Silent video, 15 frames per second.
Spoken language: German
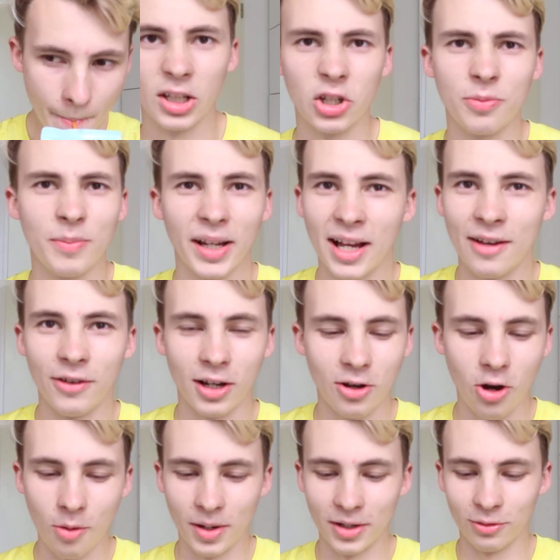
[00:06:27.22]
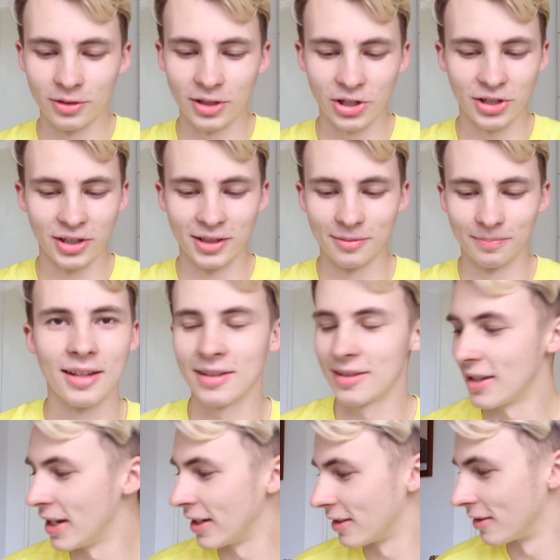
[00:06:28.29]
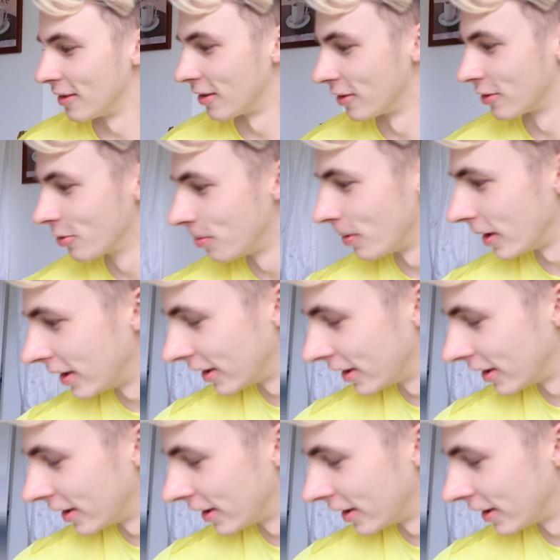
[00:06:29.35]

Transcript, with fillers: Ich schmecke einfach kaum einen Unterschied. Es ist echt super